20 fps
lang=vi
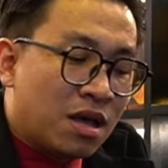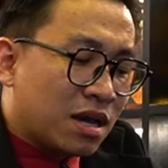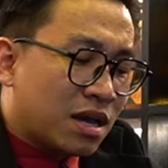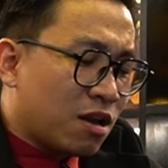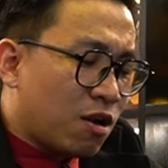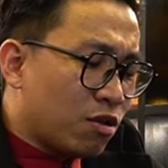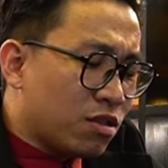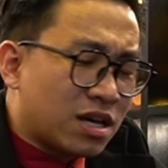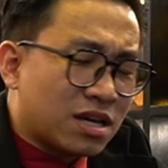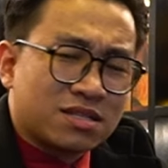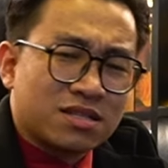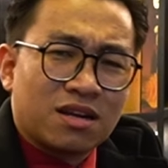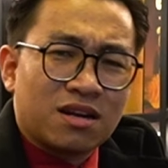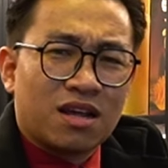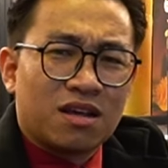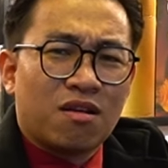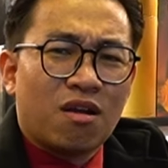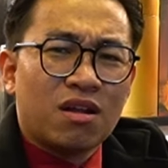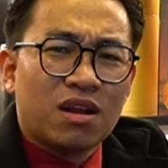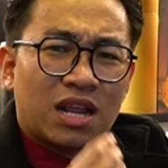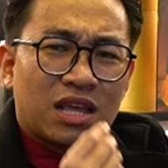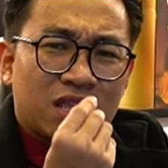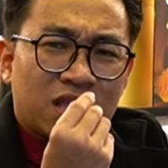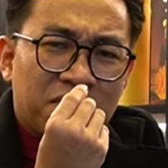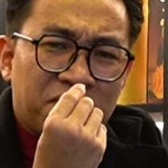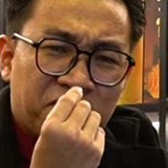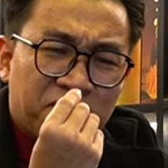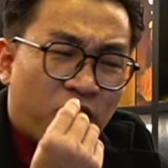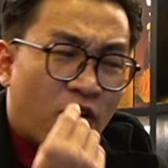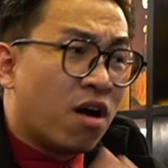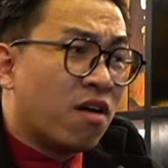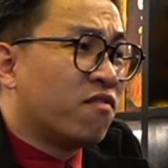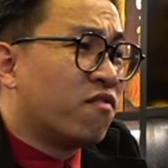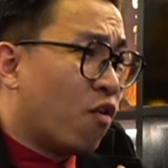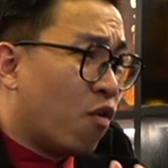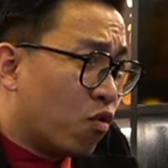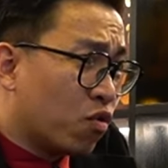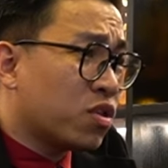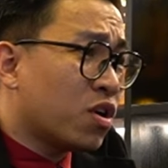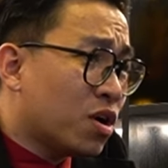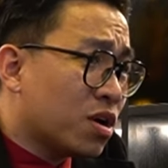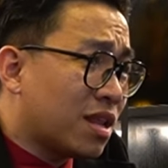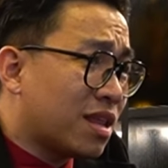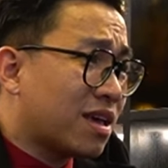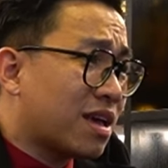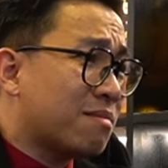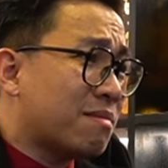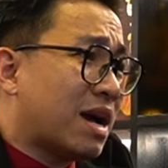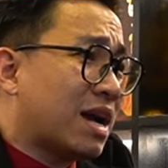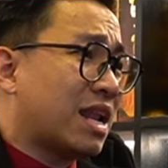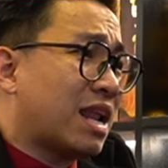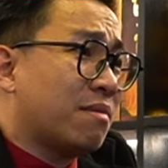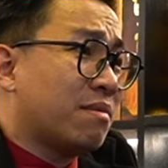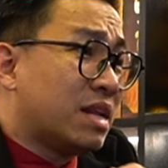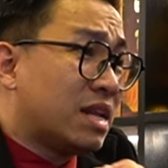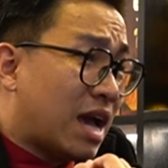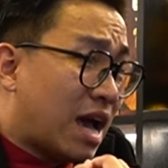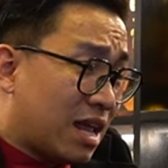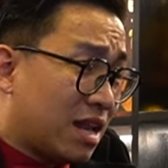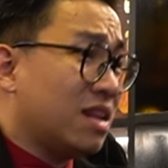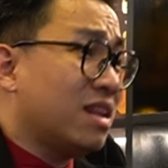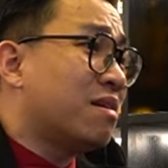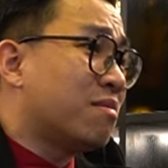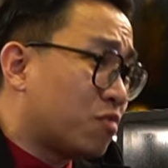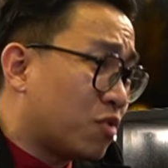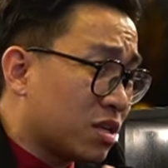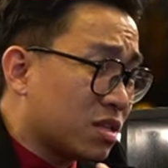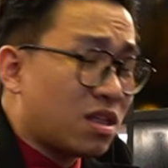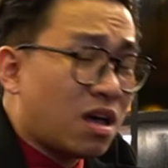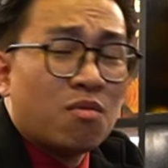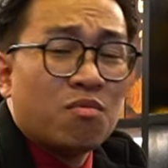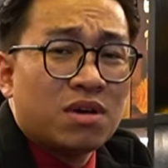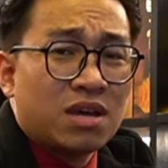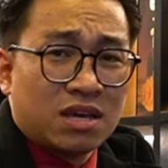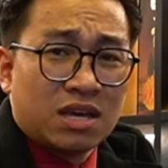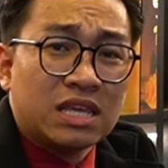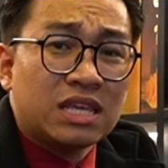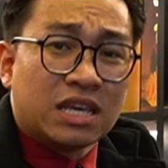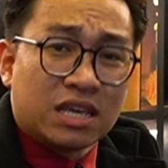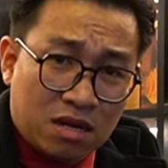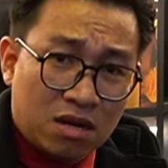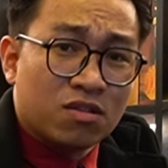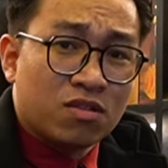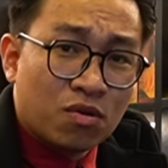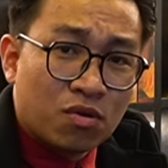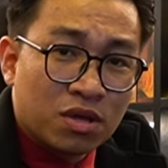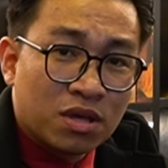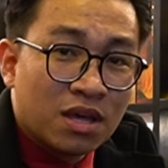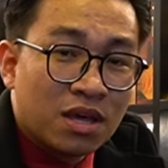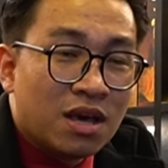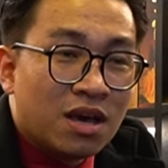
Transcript: Cái đó thực sự là nó là chỉ phần phụ thôi, thì các bạn làm hình ảnh, làm truyền thông hay cái gì đó thôi.